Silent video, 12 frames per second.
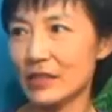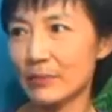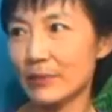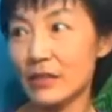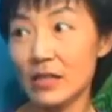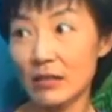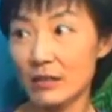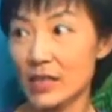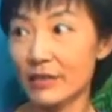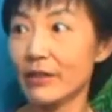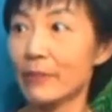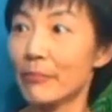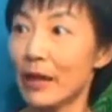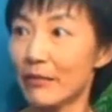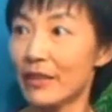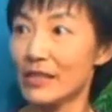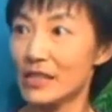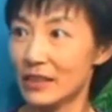基本上七万八
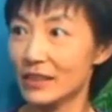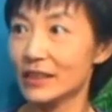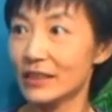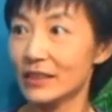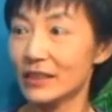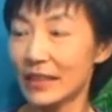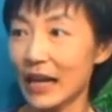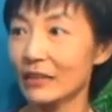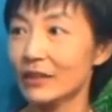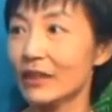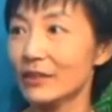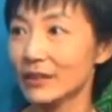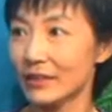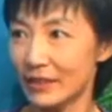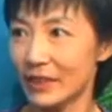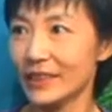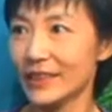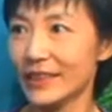万是可以拿到的
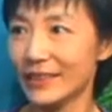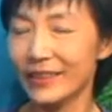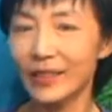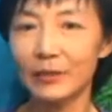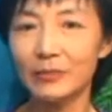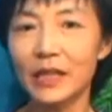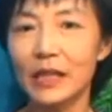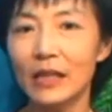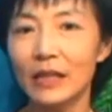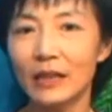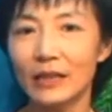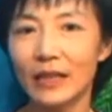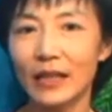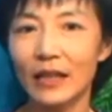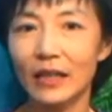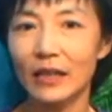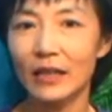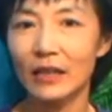那个 income。
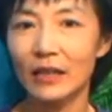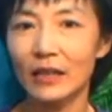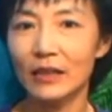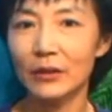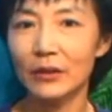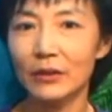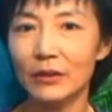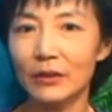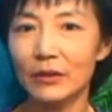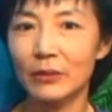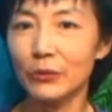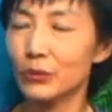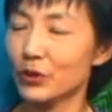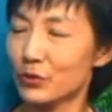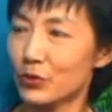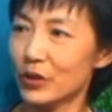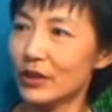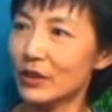那呃，我
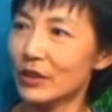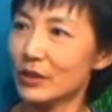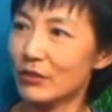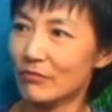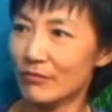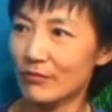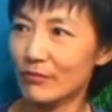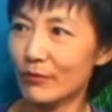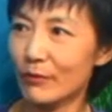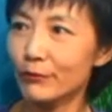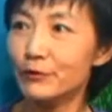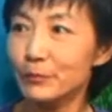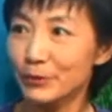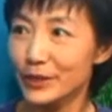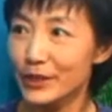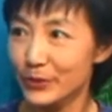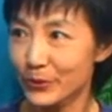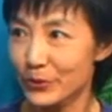觉得。父母
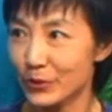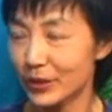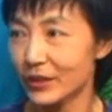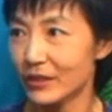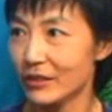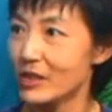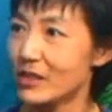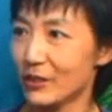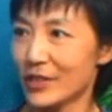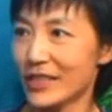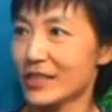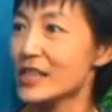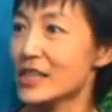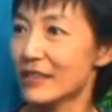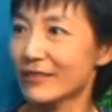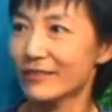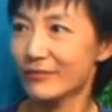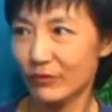这种决定，首先
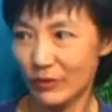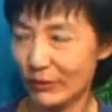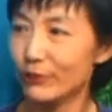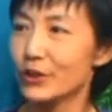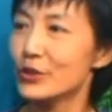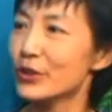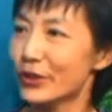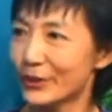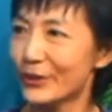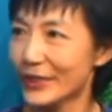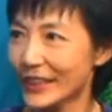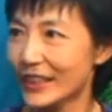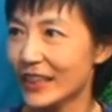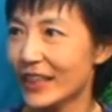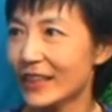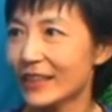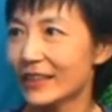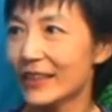是，for sure 对的。
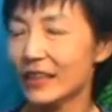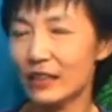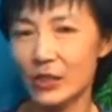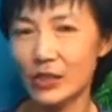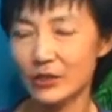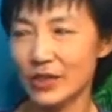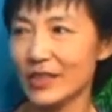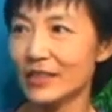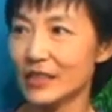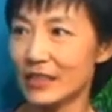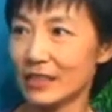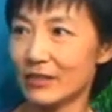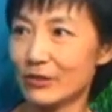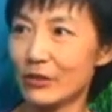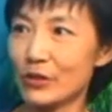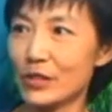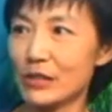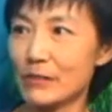那首先你
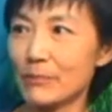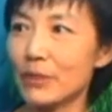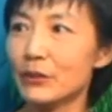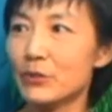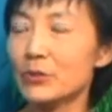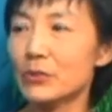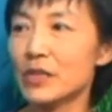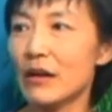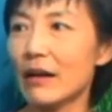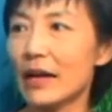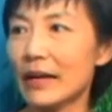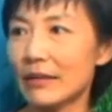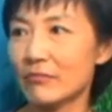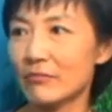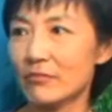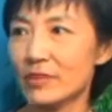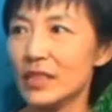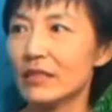就是帮助小孩
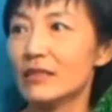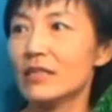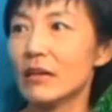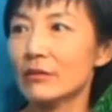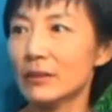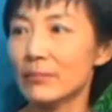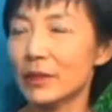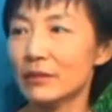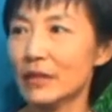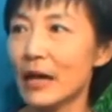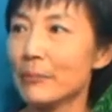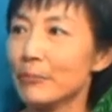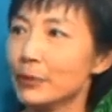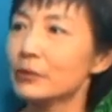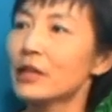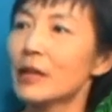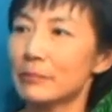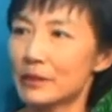尽早的帮他
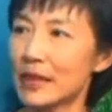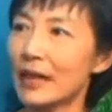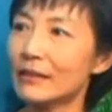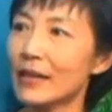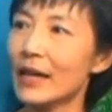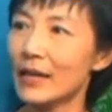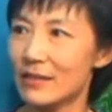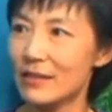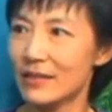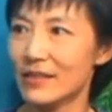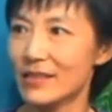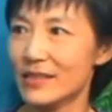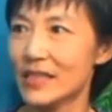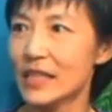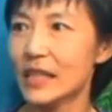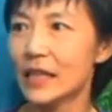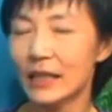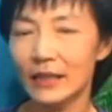build up 他的 assets，
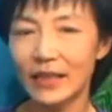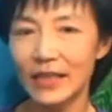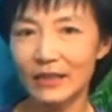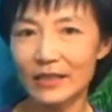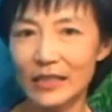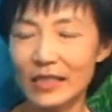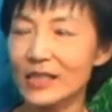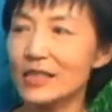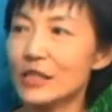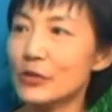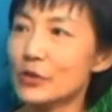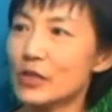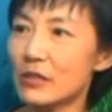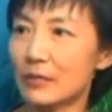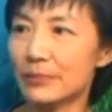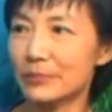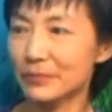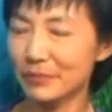那其次就是，
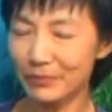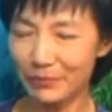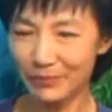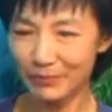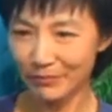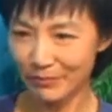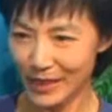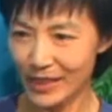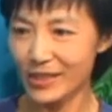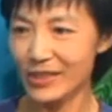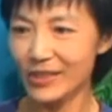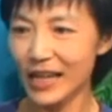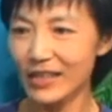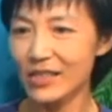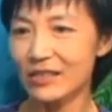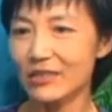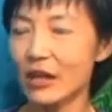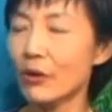其实他
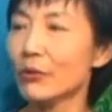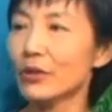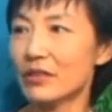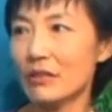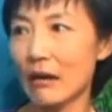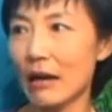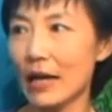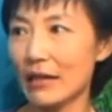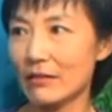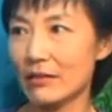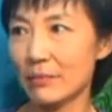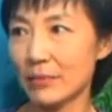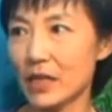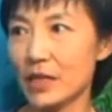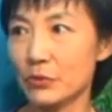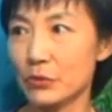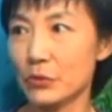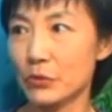是教会小孩怎么
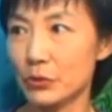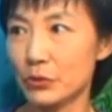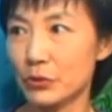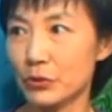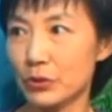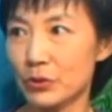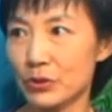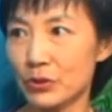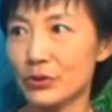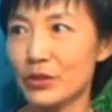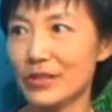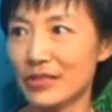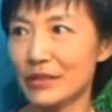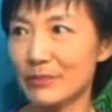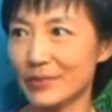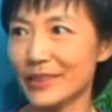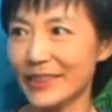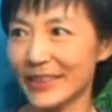样去 use 这个
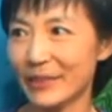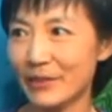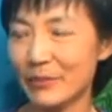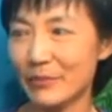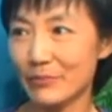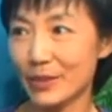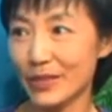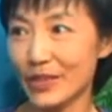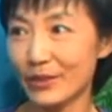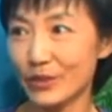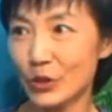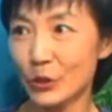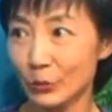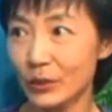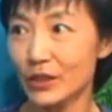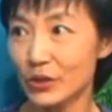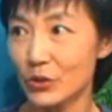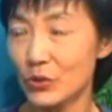money。比较聪
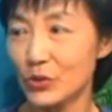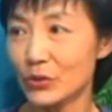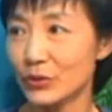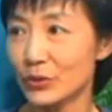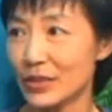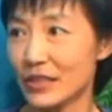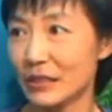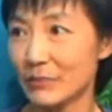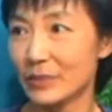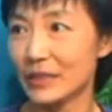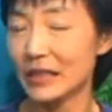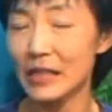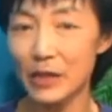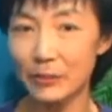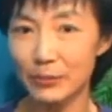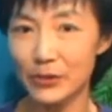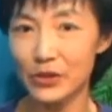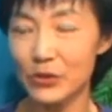明的去 use 这个 money，
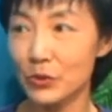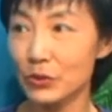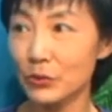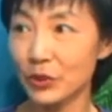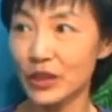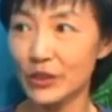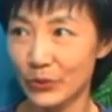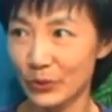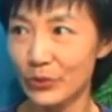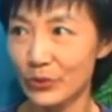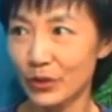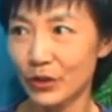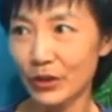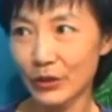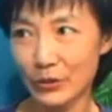不是说我一工作